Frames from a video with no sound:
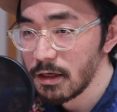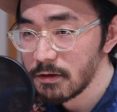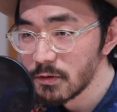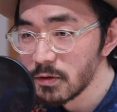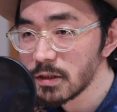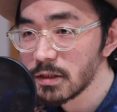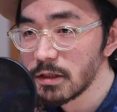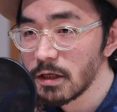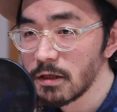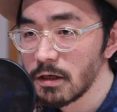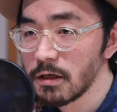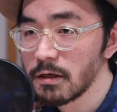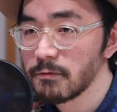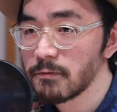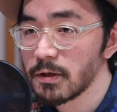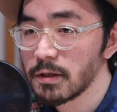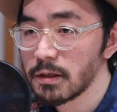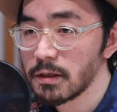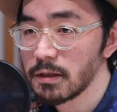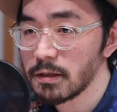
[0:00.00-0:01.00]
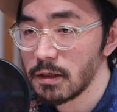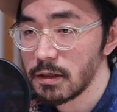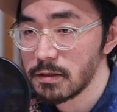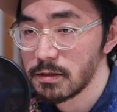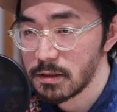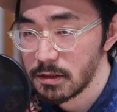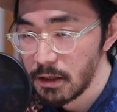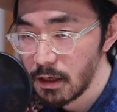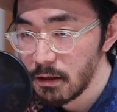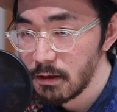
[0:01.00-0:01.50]
くしてないわけなんで
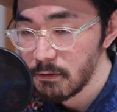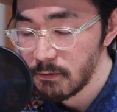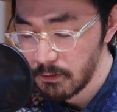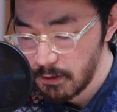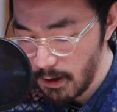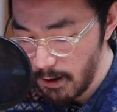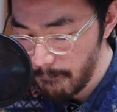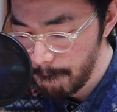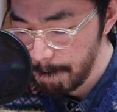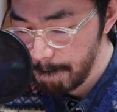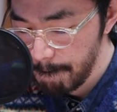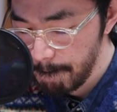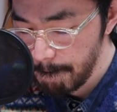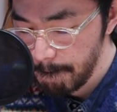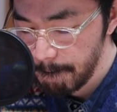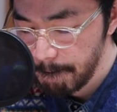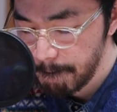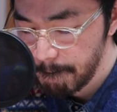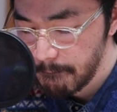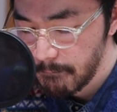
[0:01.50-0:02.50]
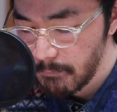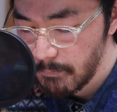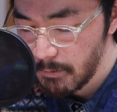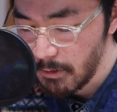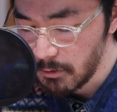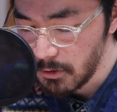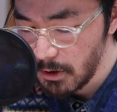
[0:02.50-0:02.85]
すね普段なるほど、はいはい、